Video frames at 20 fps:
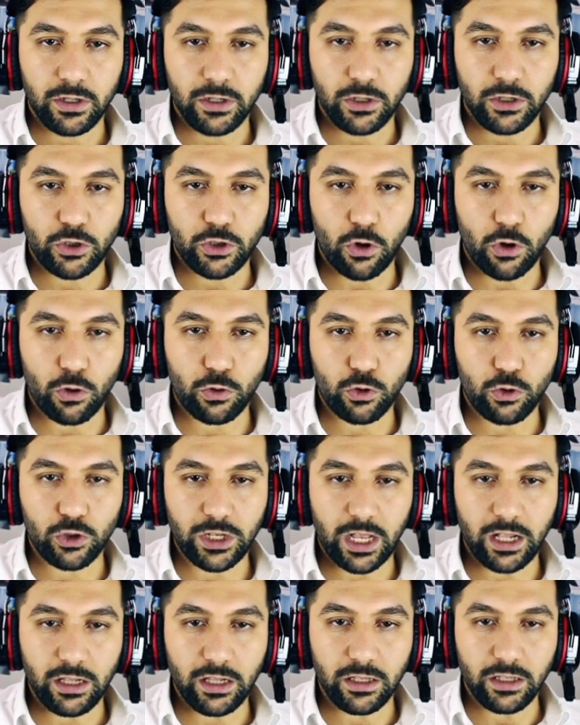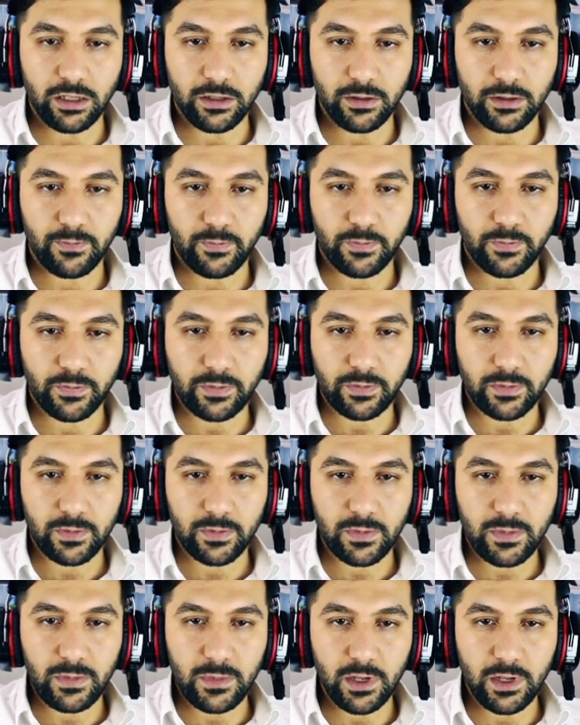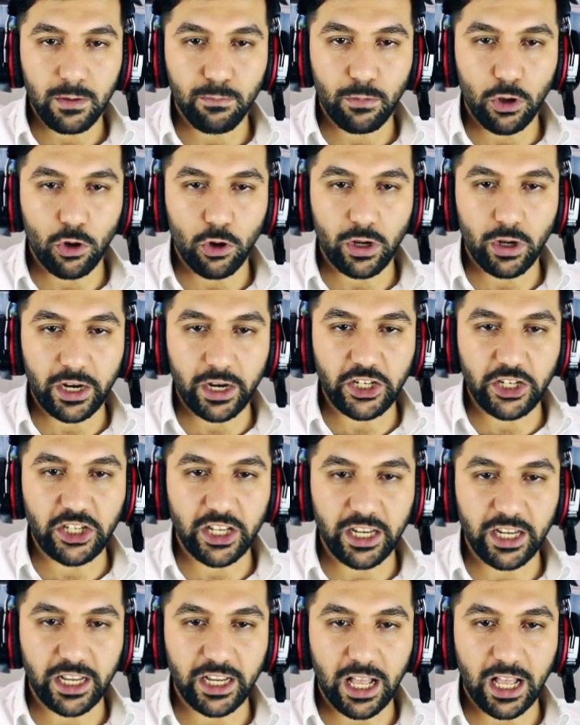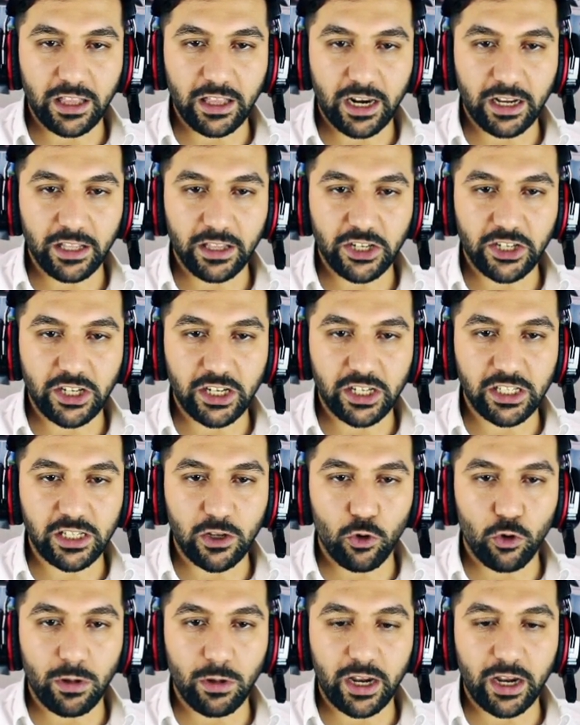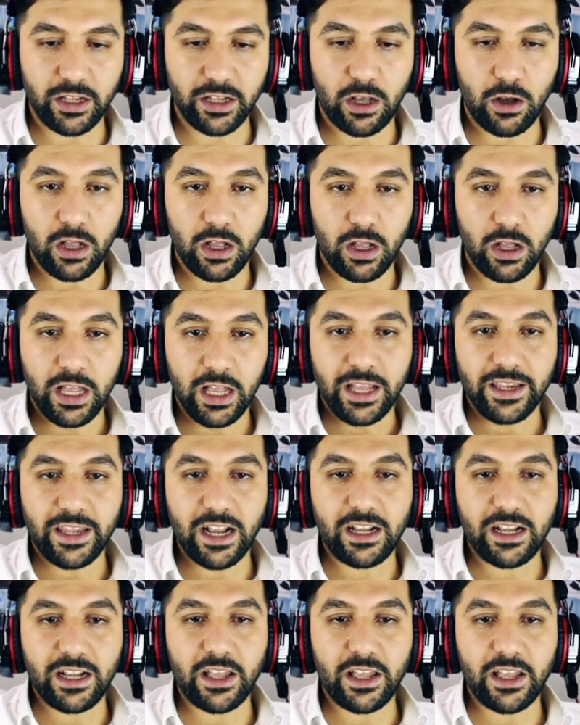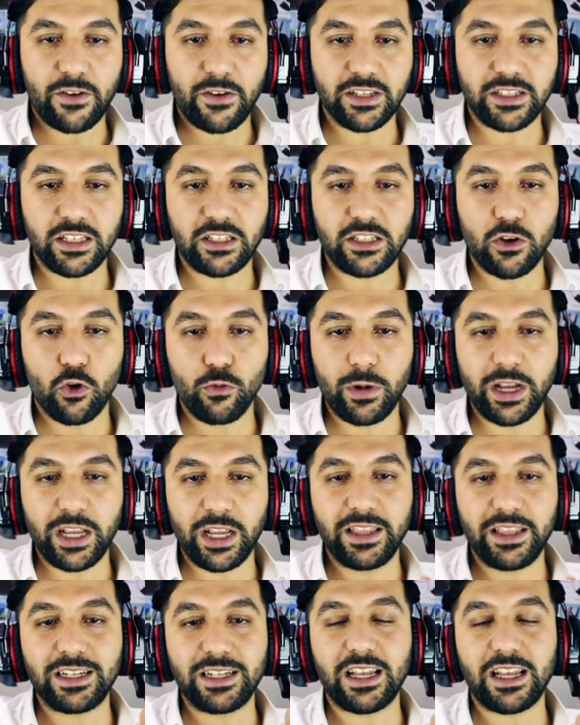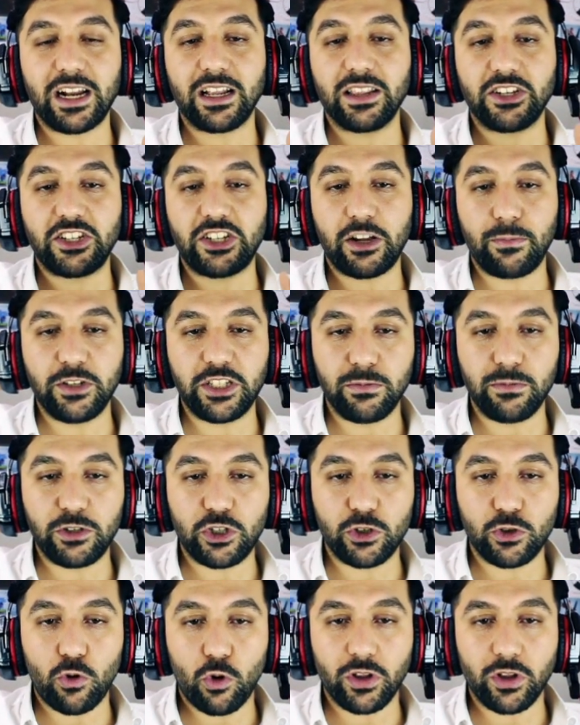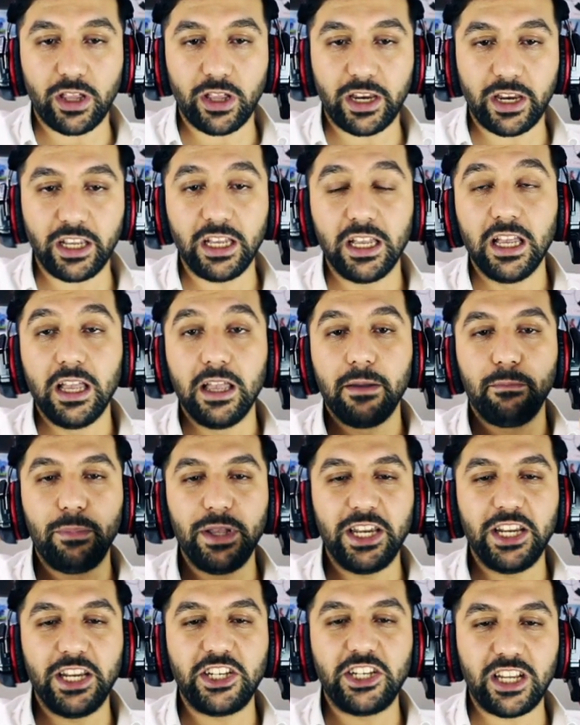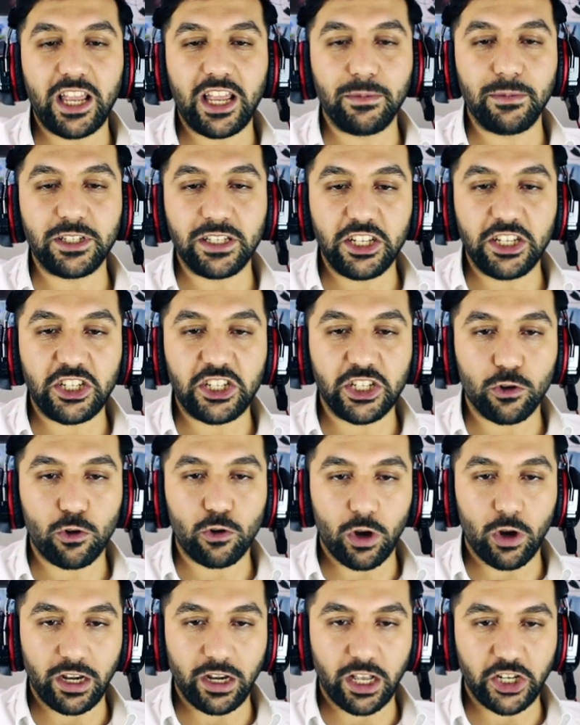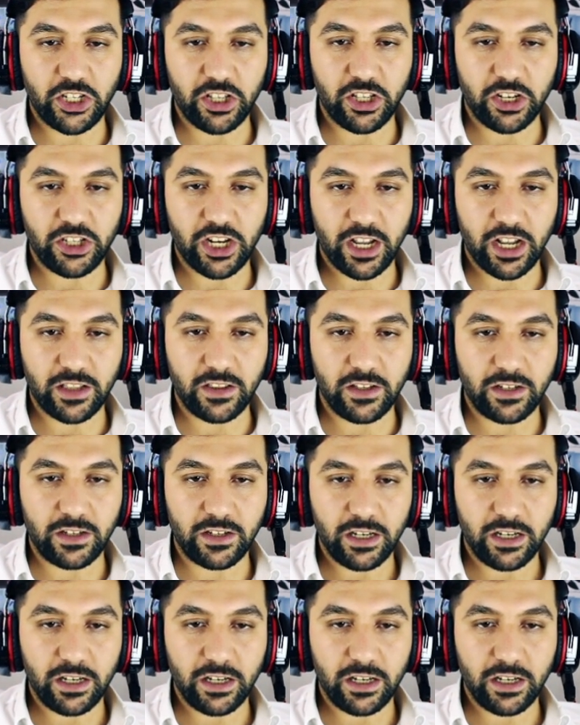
Çok güzel. Balonlar içeriye geldi arkadaşlar. Savunmalarında ne kadar fazla savunma indirirse arkadaşlar bizim için o kadar iyi. Binicilerimizin işini kolaylaştıracaktır.